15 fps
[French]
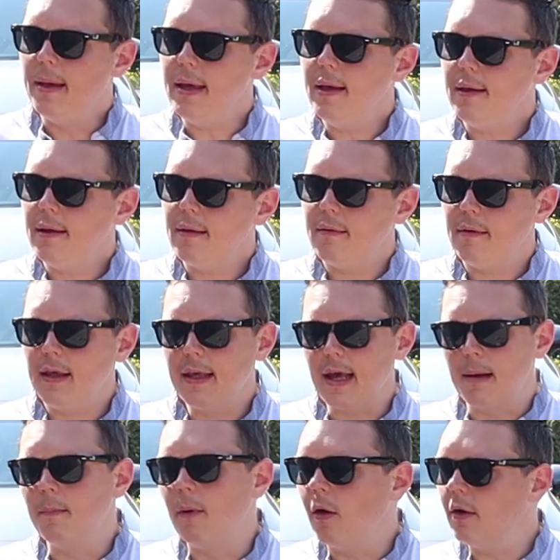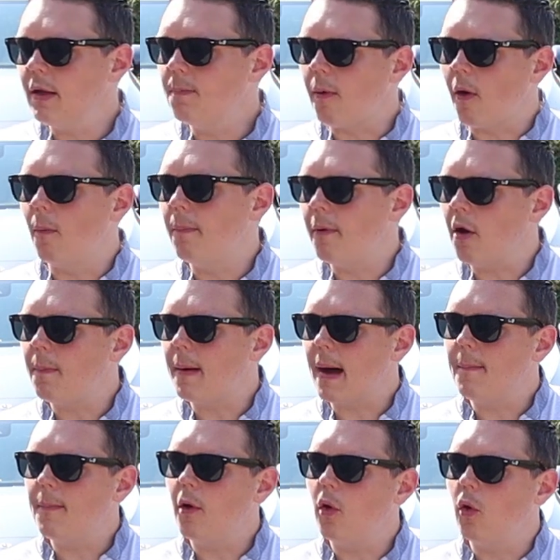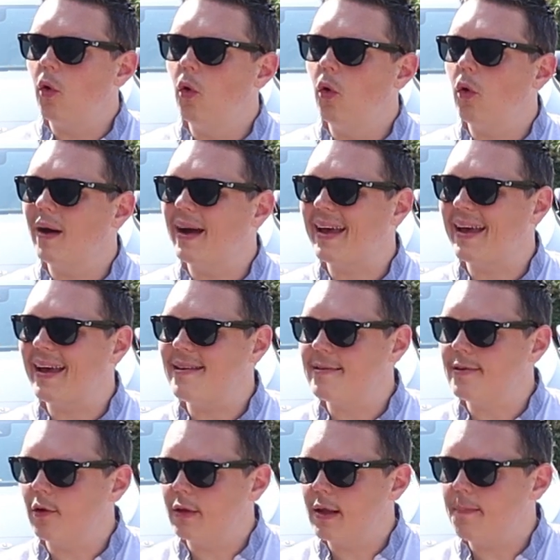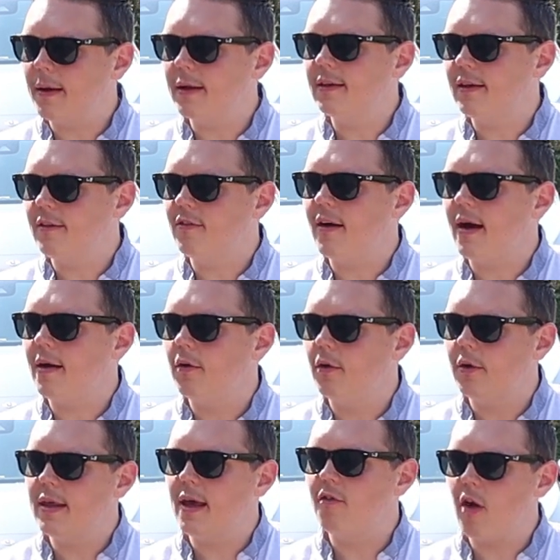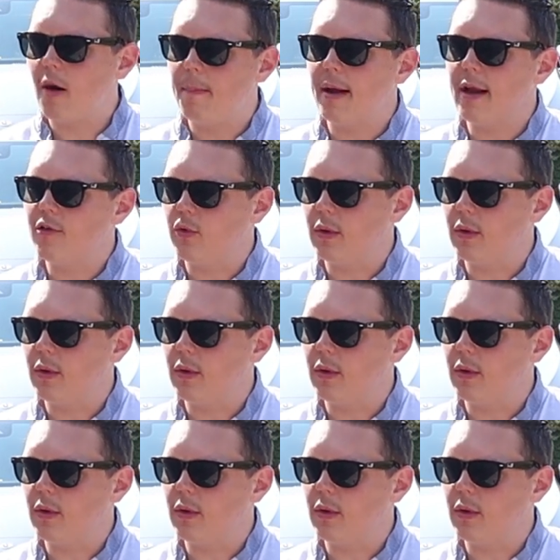mais également, il prend peur par rapport au restant d'épargne qu'il va euh, y avoir par la